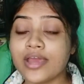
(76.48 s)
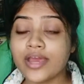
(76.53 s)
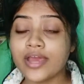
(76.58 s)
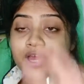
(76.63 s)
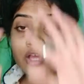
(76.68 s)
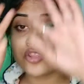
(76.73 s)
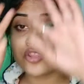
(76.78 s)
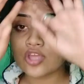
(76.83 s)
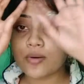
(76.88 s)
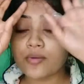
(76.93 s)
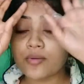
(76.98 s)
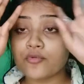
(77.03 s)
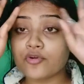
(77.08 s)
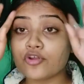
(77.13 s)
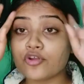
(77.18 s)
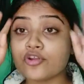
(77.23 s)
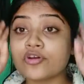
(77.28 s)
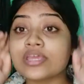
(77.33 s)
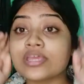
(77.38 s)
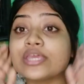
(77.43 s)
তো আমার মনে
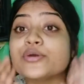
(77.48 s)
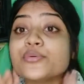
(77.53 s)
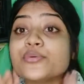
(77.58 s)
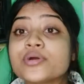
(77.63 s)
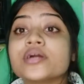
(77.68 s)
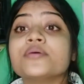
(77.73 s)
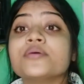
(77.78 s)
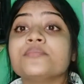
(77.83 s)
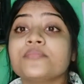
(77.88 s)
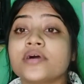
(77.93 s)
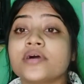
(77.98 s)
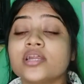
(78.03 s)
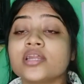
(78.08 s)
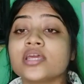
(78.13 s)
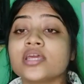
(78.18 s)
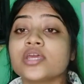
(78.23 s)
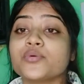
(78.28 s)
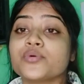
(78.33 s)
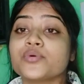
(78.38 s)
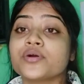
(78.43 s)
হলো কিউকাম্বার
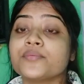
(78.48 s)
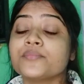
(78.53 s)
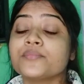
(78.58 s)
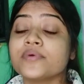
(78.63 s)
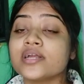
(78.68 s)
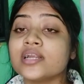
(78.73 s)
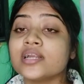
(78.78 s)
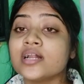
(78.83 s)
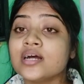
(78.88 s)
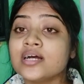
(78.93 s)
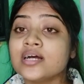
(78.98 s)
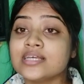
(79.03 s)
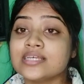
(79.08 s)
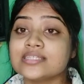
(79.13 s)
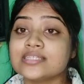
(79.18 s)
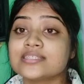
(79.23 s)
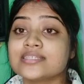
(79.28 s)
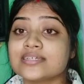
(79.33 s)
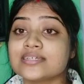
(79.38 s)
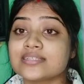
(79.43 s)
কিউকাম্বার
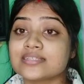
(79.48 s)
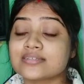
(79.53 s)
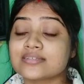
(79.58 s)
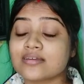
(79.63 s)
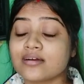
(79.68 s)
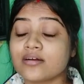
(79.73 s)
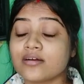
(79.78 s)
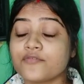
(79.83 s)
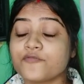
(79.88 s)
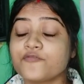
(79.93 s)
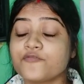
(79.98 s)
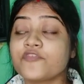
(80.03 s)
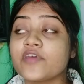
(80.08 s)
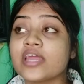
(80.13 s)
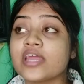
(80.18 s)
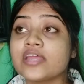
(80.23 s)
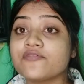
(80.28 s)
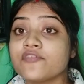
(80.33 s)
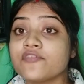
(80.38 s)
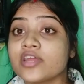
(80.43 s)
জাস্ট
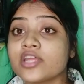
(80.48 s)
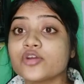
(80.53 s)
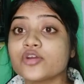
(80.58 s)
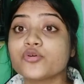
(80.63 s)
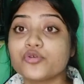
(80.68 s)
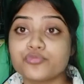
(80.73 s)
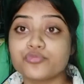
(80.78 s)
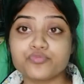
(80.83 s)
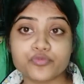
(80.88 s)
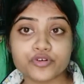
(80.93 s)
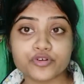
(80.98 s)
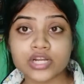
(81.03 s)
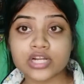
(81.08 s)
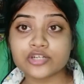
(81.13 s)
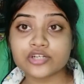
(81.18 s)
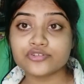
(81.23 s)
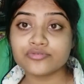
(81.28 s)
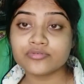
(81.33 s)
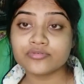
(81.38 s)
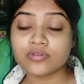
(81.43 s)
ভেরি ভেরি গুড
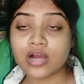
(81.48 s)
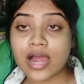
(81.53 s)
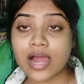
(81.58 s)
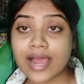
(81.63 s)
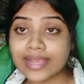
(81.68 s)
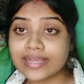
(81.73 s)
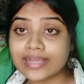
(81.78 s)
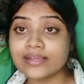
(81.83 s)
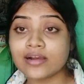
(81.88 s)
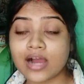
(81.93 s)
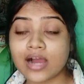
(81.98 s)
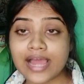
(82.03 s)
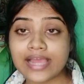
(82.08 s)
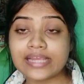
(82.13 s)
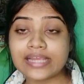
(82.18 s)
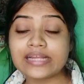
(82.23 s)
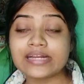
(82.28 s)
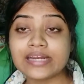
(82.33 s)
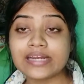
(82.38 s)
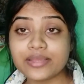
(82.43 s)
প্রোডাক্ট টু আই আই
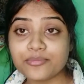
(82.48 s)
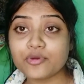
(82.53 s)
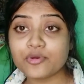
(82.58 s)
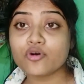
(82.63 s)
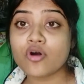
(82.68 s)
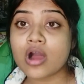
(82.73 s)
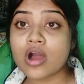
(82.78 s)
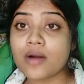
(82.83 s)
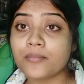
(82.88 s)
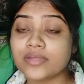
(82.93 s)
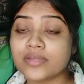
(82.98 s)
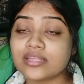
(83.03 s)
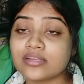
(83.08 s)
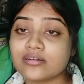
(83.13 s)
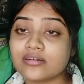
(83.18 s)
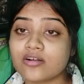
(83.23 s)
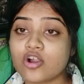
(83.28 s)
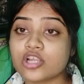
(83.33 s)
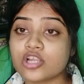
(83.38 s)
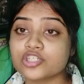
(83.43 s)
ক্রিমেও আমাদের
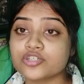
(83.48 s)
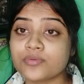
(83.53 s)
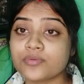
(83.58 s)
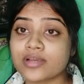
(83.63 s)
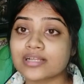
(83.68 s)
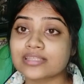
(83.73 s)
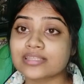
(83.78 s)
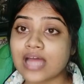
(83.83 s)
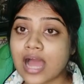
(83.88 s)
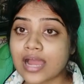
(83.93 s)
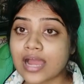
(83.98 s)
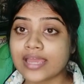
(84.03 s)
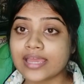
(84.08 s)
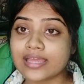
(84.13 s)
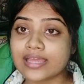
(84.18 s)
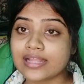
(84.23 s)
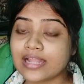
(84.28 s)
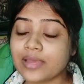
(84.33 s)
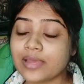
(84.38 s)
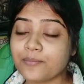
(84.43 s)
অনেক সময় থাকে
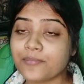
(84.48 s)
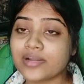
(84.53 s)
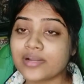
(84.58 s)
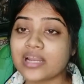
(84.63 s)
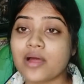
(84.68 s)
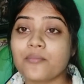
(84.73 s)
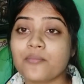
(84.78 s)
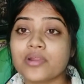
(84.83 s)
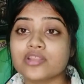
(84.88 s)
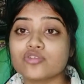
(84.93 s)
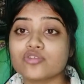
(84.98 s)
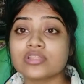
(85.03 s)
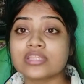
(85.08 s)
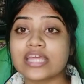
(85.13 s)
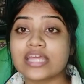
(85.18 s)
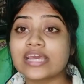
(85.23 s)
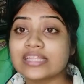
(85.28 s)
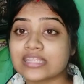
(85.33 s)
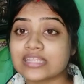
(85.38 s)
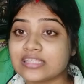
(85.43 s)
ক্লেম বাট আমরা তো
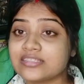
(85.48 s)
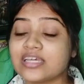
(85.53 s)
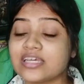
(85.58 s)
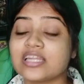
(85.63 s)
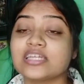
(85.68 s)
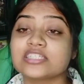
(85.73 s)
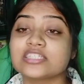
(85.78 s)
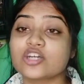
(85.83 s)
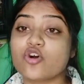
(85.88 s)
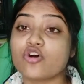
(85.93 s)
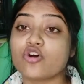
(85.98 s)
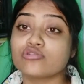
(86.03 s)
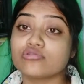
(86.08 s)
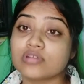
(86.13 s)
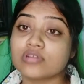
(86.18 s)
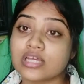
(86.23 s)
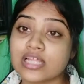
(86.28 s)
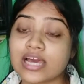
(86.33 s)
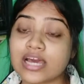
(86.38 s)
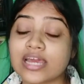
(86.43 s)
দেখতে যাই না যে
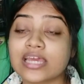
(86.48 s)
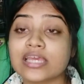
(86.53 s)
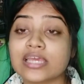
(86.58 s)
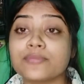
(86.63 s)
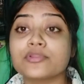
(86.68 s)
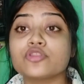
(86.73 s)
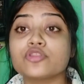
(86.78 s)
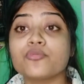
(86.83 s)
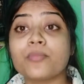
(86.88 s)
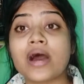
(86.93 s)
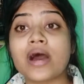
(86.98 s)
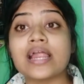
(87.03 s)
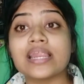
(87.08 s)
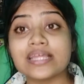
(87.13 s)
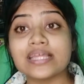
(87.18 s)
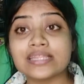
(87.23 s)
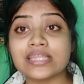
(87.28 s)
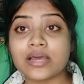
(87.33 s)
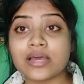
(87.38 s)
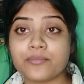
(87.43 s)
কতটা থাকে কিন্তু
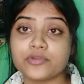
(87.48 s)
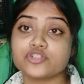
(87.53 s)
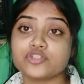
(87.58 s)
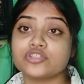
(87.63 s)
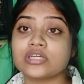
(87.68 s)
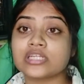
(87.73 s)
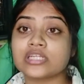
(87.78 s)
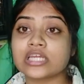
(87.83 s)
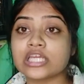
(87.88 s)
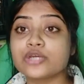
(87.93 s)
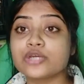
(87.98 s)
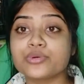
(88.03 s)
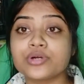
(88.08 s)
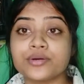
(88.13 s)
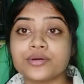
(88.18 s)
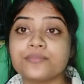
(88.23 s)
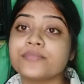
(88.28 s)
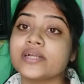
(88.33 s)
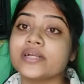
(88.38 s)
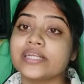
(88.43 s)
বাড়িতে আমরা যদি একটা
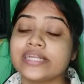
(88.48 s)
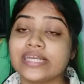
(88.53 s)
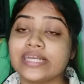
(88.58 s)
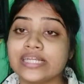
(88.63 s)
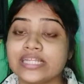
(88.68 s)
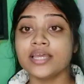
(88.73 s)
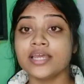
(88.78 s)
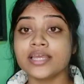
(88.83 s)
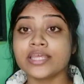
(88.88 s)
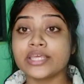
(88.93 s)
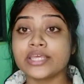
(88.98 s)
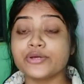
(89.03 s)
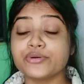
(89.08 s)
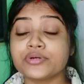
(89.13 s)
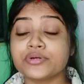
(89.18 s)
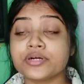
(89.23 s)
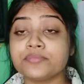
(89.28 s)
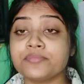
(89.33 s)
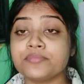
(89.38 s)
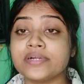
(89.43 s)
কিউকাম্বার নিয়ে নিই
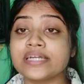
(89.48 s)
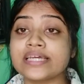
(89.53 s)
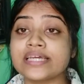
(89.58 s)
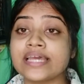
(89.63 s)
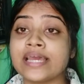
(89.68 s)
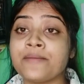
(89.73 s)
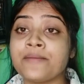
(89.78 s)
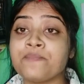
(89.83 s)
কিউকাম্বারকে